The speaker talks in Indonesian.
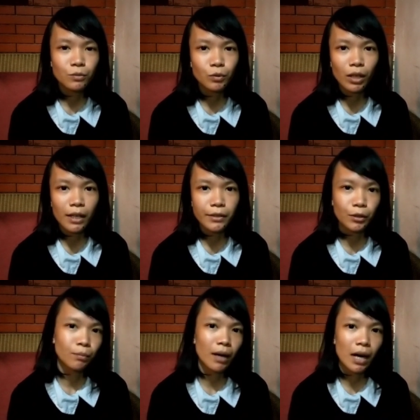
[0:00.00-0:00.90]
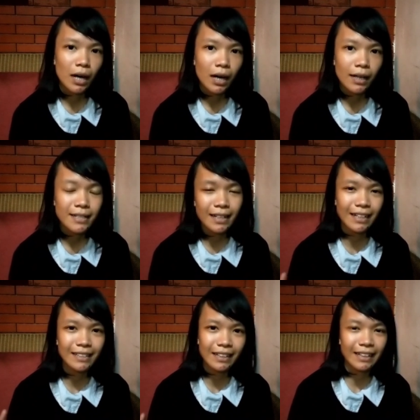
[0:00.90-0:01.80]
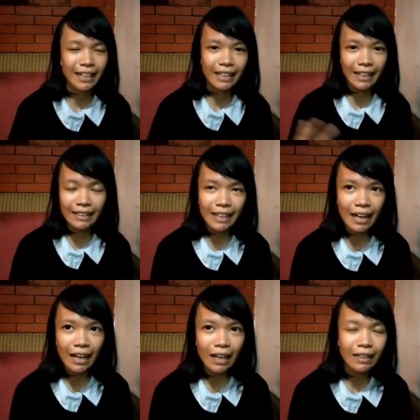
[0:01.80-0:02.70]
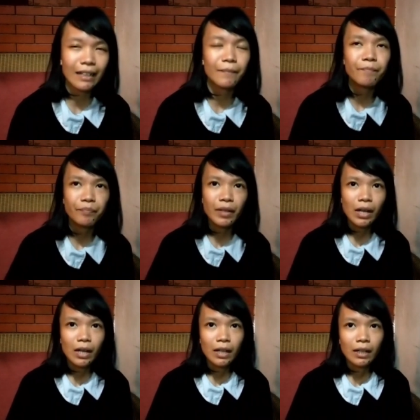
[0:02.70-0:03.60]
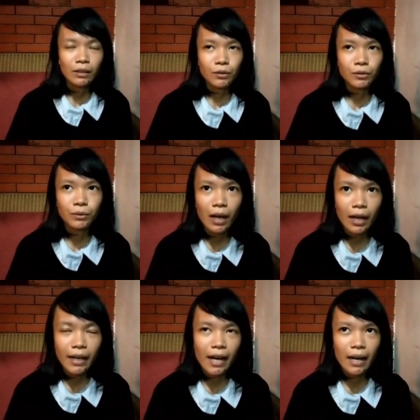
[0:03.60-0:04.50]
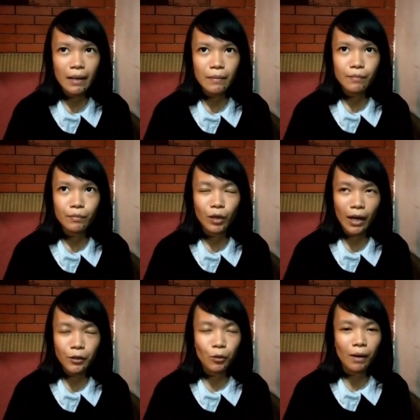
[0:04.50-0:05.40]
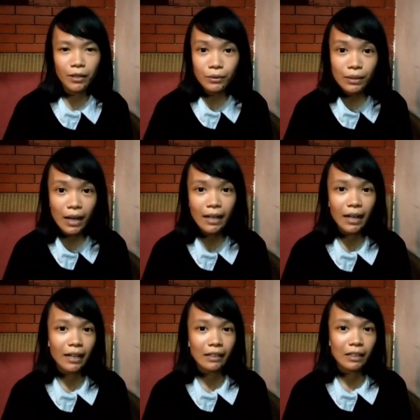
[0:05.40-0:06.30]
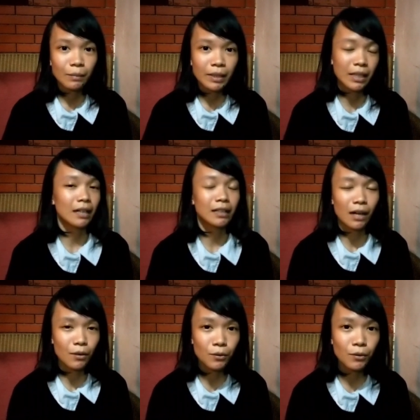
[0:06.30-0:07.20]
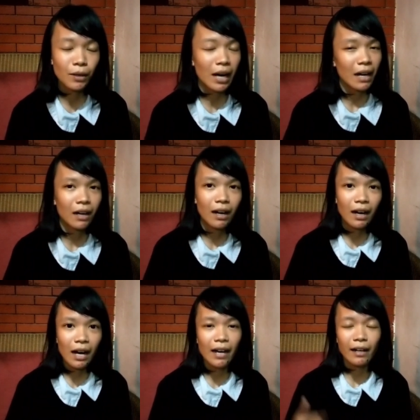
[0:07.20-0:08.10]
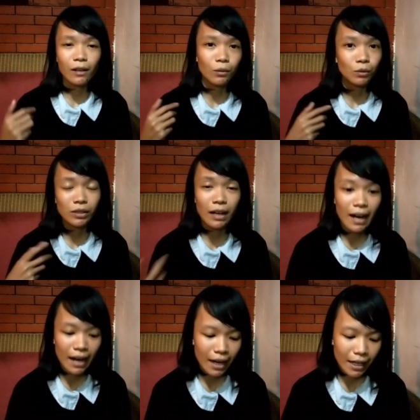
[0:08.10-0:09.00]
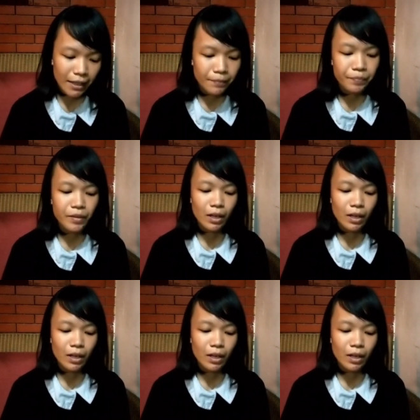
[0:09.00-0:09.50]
terus mulai coba iseng-iseng naik kereta terus juga ya mulai nyoba juga naik kereta api jarak jauh KRL eh, komuter lain